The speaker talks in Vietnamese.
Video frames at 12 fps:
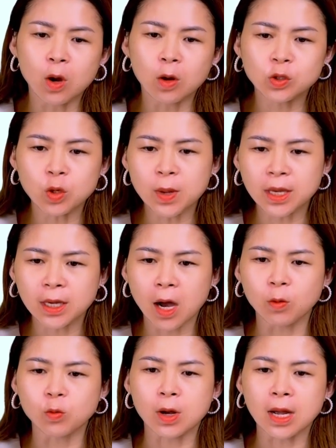số trung bình
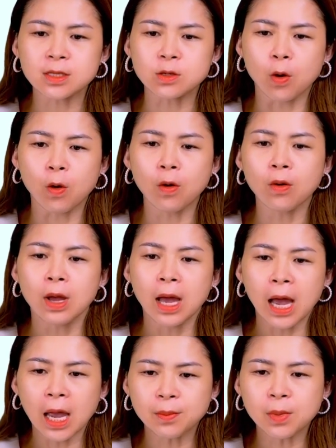cộng của các số
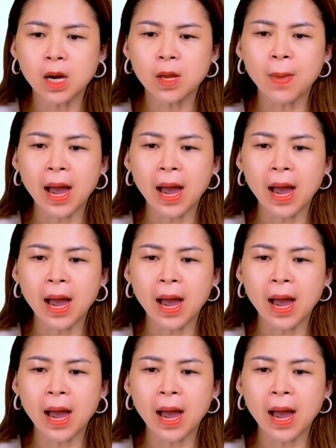hai mươi,